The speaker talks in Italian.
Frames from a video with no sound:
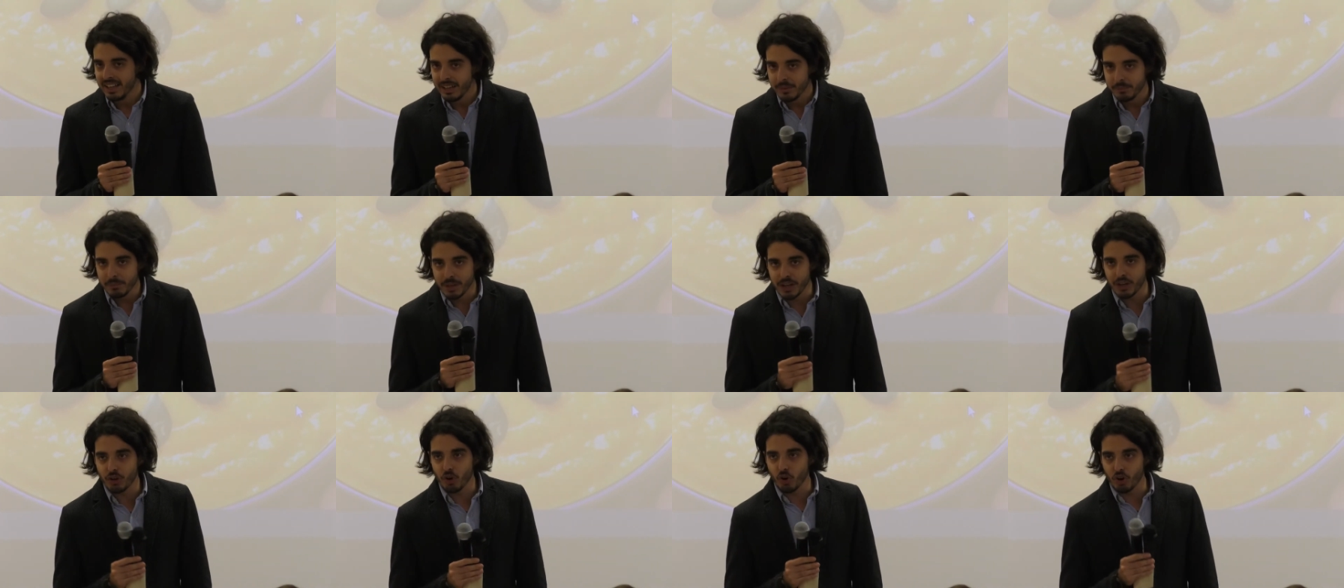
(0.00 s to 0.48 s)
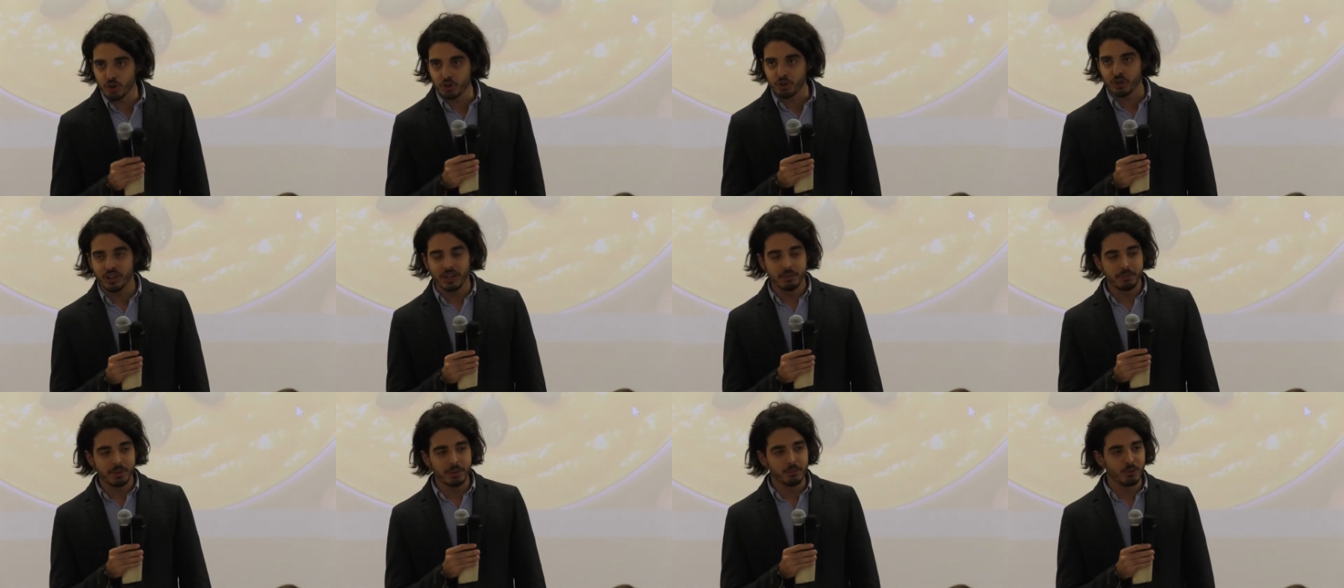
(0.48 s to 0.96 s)
mi ricordo
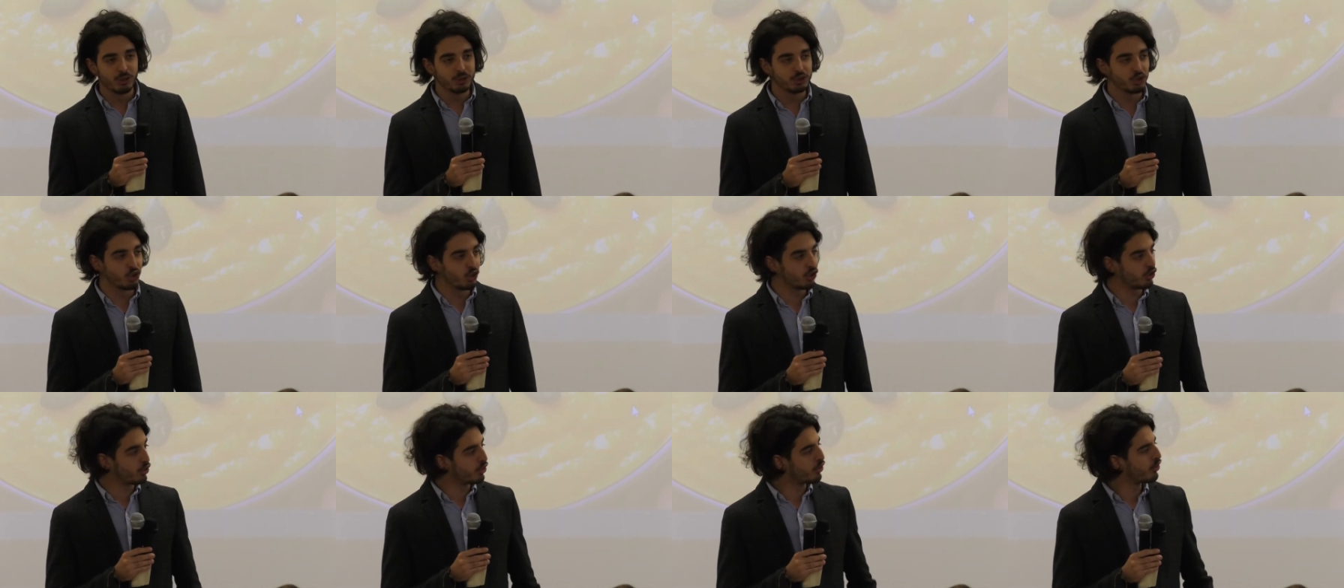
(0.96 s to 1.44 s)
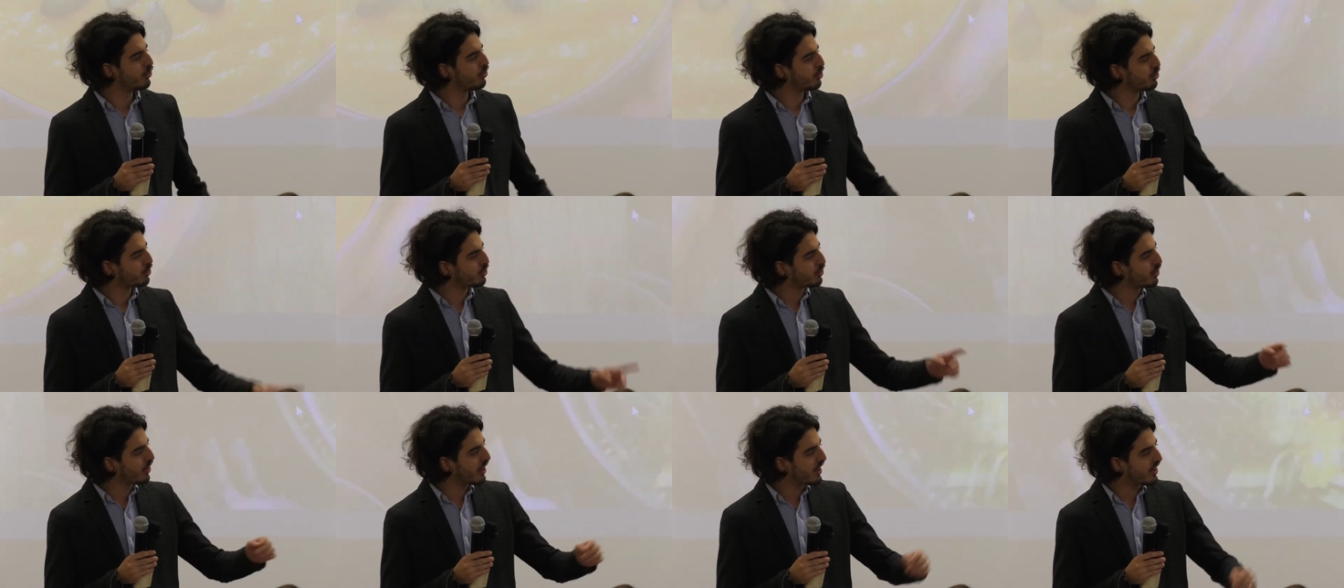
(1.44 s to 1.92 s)
che il primo giorno, non so
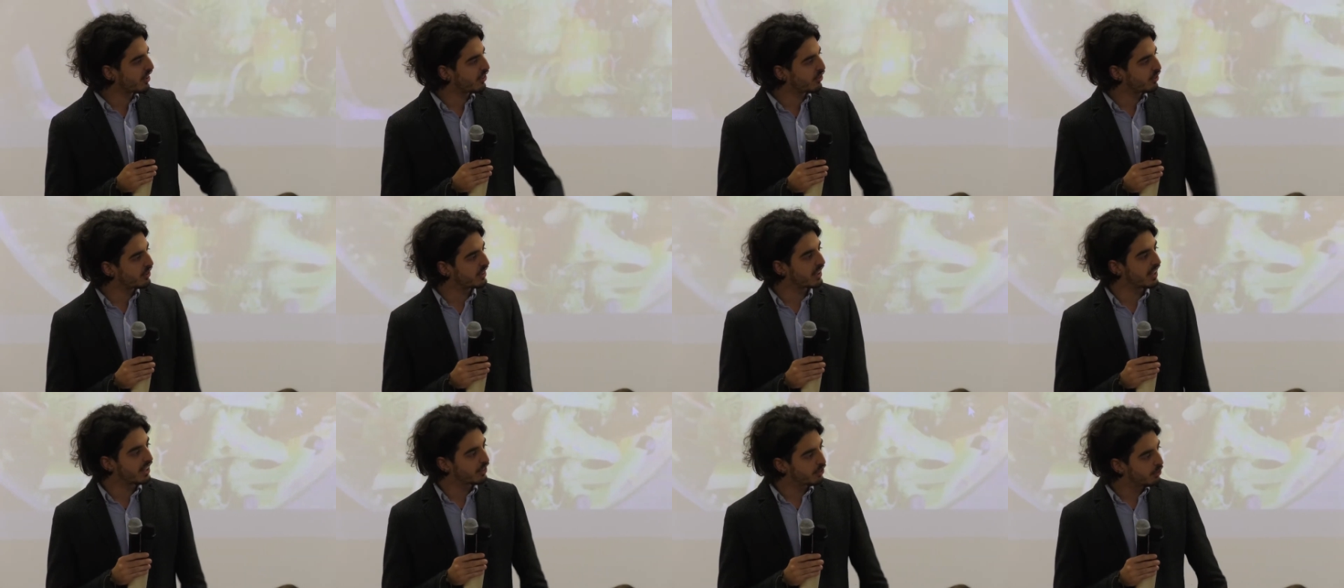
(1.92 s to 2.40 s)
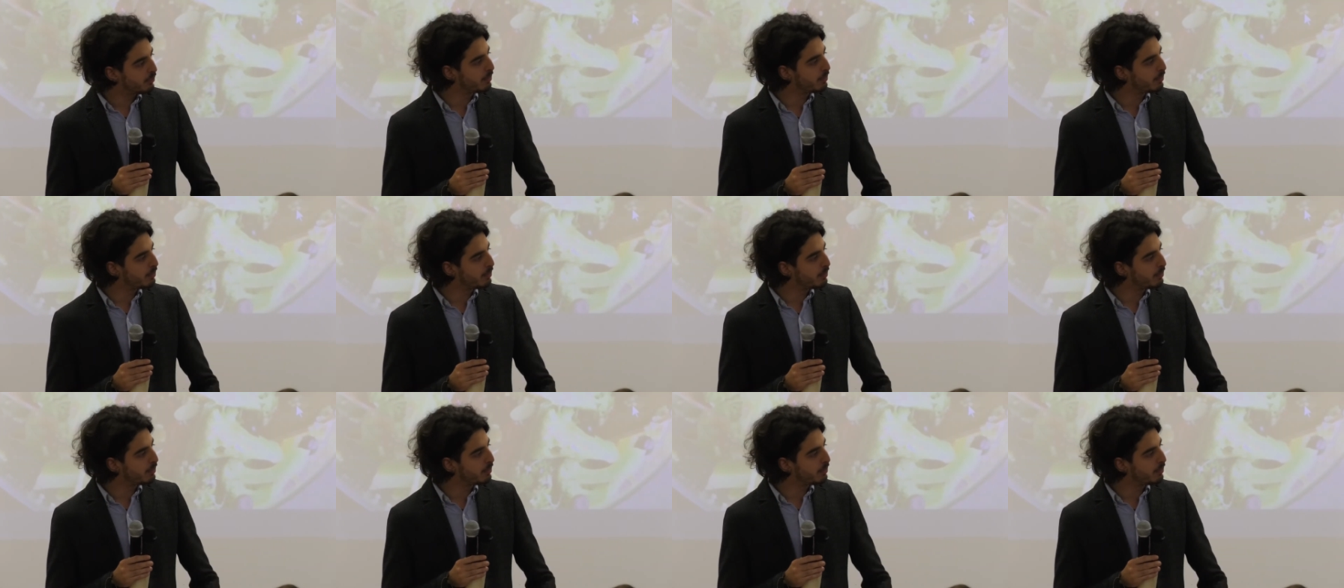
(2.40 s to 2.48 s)
se te l'ho raccontato,